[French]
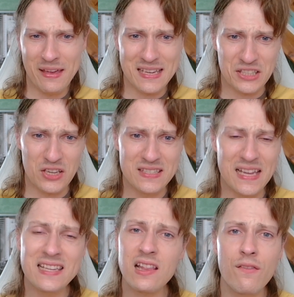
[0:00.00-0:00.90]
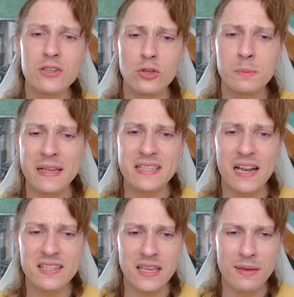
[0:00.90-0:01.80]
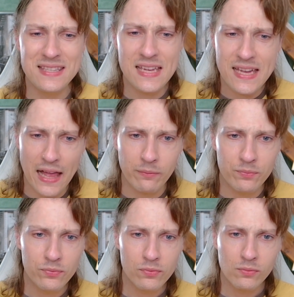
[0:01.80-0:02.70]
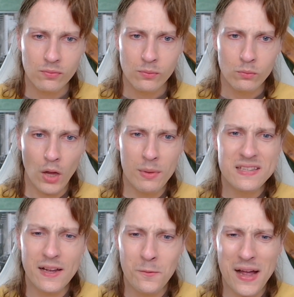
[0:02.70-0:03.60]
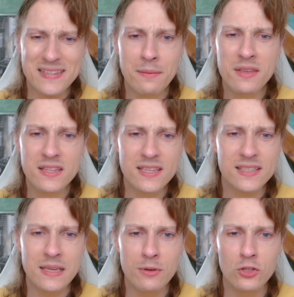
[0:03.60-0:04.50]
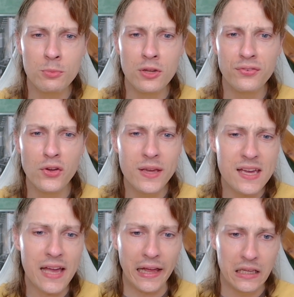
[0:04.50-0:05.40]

Mais qu'est-ce que c'est C'est un vaisseau spatial Skibidi Oh mais c'est quoi ces mini skibes de meneferie?